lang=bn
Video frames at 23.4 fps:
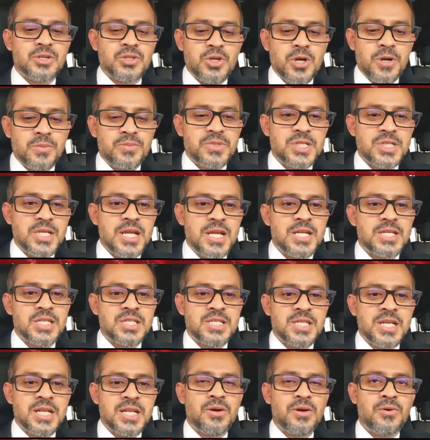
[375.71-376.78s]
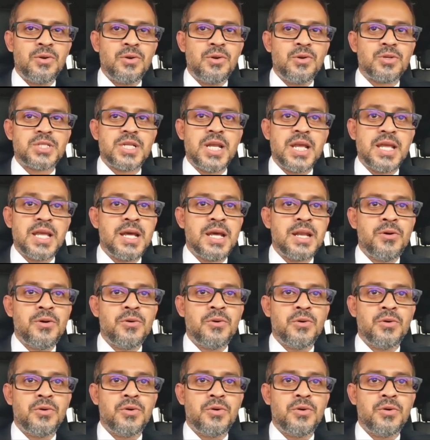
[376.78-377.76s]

সব শেষ যেটা হলো সেইখানেও